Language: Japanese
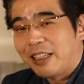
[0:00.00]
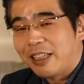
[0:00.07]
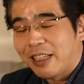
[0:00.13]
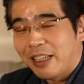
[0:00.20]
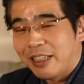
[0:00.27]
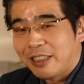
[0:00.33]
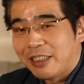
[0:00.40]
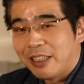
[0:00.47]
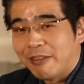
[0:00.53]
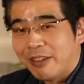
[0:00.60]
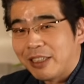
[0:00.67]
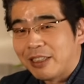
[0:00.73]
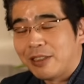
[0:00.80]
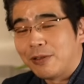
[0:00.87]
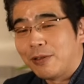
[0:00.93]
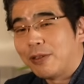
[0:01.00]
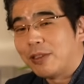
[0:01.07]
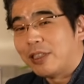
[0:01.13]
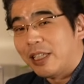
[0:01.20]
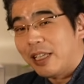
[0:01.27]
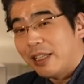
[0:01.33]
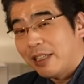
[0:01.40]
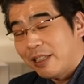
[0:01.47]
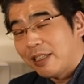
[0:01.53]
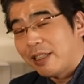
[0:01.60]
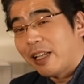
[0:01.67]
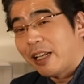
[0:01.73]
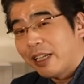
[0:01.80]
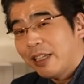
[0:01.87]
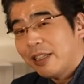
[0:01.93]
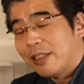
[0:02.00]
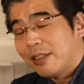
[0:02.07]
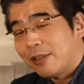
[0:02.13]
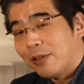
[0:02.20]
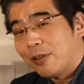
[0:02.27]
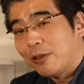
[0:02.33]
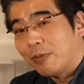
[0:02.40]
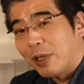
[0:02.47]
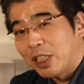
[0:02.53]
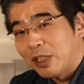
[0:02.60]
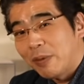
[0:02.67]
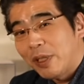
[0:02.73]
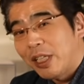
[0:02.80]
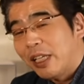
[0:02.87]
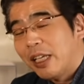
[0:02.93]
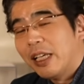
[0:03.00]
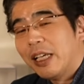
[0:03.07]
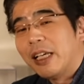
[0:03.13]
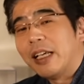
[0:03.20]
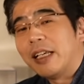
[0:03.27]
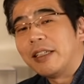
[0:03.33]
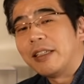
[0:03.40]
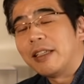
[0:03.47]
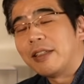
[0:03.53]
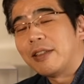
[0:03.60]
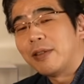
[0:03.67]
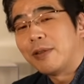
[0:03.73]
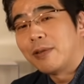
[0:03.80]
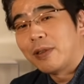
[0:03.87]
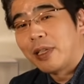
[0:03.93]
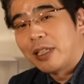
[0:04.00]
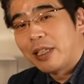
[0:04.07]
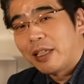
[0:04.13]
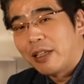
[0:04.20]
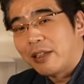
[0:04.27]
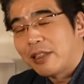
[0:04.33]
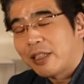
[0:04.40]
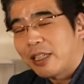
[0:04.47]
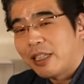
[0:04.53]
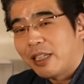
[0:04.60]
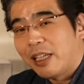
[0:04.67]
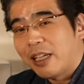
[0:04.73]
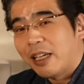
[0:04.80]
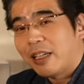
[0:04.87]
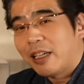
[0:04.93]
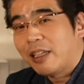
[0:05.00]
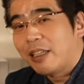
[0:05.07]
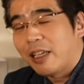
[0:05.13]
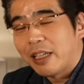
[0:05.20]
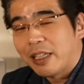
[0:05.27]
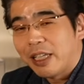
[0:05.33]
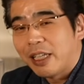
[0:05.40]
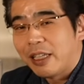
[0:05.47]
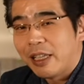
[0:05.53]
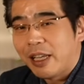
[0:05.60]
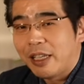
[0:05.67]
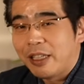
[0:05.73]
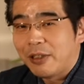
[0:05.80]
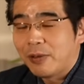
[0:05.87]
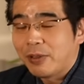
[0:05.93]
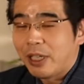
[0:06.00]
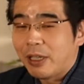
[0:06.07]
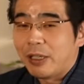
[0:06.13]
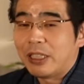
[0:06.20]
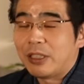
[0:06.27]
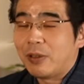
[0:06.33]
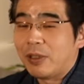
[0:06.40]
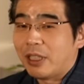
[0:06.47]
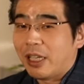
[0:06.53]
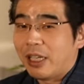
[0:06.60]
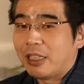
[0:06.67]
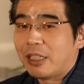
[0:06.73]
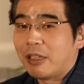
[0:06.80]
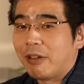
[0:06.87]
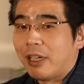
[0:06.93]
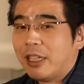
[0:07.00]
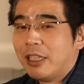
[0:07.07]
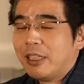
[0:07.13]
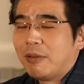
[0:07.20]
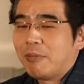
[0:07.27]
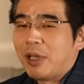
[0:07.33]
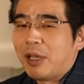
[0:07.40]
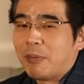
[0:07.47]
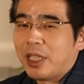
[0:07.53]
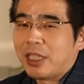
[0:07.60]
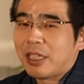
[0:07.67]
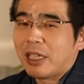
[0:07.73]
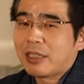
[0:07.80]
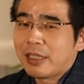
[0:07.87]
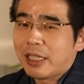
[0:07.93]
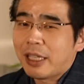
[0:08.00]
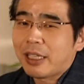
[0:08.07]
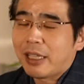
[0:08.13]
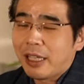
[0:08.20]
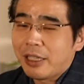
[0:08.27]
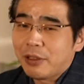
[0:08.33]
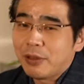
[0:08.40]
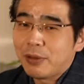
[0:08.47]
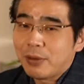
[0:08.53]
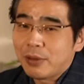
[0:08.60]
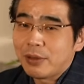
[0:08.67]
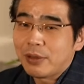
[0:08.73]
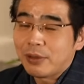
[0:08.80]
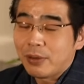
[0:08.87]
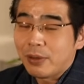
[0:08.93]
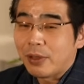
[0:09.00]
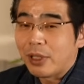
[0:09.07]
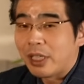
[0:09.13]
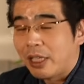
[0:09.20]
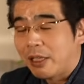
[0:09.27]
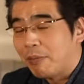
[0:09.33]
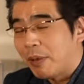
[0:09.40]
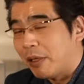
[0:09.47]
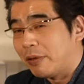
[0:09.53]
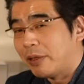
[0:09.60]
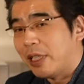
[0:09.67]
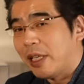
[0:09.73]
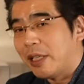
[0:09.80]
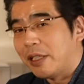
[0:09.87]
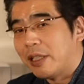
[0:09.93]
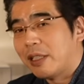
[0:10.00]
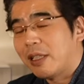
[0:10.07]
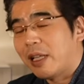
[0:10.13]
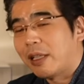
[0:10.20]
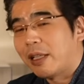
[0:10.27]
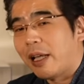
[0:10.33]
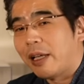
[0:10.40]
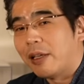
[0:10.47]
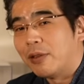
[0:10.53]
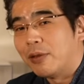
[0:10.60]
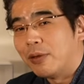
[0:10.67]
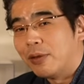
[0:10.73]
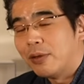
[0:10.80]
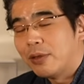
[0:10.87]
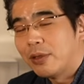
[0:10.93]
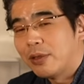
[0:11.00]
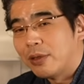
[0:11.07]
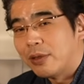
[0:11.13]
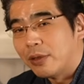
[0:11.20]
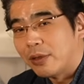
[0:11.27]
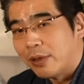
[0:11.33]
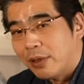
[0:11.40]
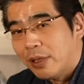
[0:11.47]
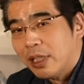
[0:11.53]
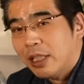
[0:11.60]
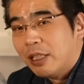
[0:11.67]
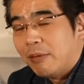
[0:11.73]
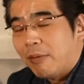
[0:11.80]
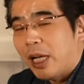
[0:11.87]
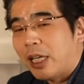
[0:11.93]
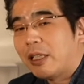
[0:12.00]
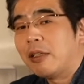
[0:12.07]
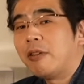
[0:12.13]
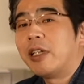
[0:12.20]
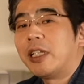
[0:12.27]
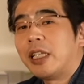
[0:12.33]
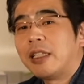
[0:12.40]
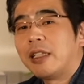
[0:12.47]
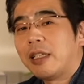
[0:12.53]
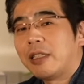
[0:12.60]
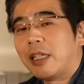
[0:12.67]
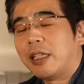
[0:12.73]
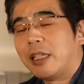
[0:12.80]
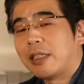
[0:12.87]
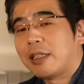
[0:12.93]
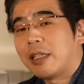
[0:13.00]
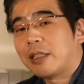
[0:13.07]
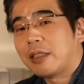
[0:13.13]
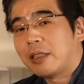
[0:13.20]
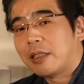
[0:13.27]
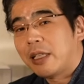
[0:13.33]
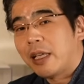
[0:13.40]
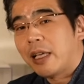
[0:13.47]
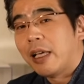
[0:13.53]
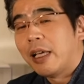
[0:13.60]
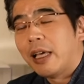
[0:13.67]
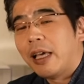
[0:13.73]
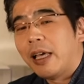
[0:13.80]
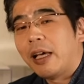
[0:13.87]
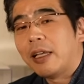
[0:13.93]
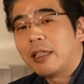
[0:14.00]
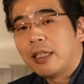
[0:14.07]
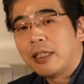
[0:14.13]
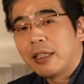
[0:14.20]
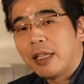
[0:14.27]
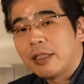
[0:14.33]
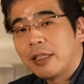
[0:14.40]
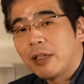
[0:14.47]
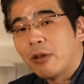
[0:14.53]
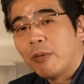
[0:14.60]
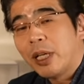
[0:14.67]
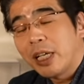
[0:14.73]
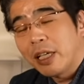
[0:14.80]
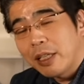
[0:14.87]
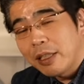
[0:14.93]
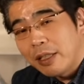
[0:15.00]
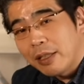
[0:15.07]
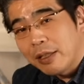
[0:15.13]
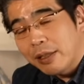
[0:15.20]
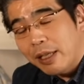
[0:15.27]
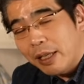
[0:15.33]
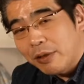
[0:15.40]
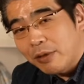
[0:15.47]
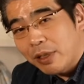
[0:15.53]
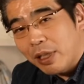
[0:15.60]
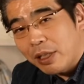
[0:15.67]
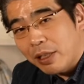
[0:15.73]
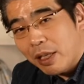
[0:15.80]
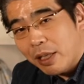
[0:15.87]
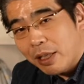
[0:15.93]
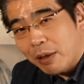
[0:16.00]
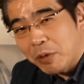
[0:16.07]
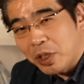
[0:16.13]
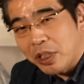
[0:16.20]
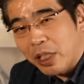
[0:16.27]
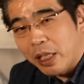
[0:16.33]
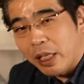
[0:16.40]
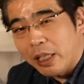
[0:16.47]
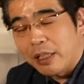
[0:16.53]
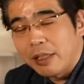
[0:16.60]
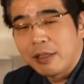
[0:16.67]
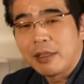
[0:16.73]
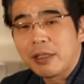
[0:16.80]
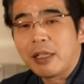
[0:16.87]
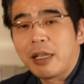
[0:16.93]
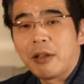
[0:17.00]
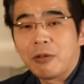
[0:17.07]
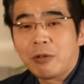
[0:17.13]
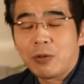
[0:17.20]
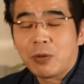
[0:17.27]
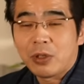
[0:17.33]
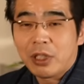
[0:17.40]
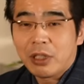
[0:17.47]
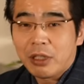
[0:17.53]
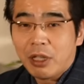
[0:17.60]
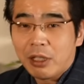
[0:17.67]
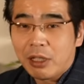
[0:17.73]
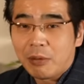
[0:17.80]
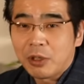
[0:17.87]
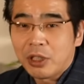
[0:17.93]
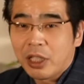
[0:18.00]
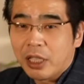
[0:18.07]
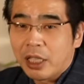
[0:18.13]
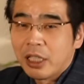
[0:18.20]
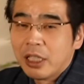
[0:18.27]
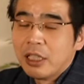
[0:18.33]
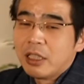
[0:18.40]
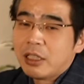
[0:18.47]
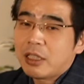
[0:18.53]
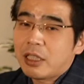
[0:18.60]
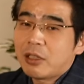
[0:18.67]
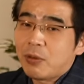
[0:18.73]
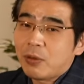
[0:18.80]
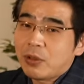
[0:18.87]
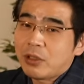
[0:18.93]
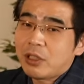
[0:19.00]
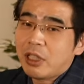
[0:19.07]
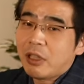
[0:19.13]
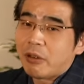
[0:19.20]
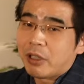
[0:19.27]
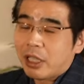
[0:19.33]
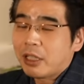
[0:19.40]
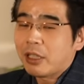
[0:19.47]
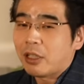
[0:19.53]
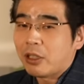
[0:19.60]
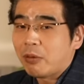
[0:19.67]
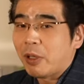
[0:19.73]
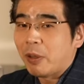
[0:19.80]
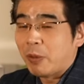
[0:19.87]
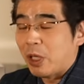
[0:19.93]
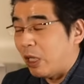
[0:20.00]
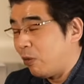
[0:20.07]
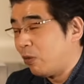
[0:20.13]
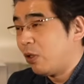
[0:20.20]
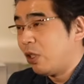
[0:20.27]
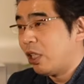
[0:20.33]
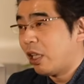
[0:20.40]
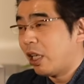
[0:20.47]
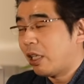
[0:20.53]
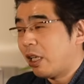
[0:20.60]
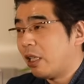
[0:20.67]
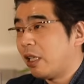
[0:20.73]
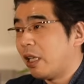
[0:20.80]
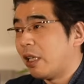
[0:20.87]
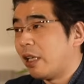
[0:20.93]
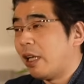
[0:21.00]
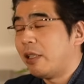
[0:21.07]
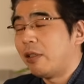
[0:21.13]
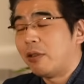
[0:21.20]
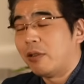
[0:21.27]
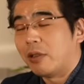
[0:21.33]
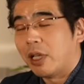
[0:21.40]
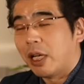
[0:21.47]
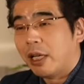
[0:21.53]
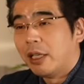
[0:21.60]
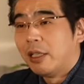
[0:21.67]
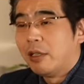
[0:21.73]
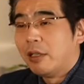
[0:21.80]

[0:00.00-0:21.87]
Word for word: に対してはすごく誠実でねすごく真面目に、えー、接することができるしかし利害関係がねないような人に対しては、まあ、めちゃくちゃな対応をするというかね、まあ、不誠実な対応をするとあなたにはね確かに優しくてあなたに対して細やかな気遣いをしてくれるかもしれない傷つけないようなことをしてくれるかもしれないしかしこっちではね例えばまあ本当に利害関係がないというか、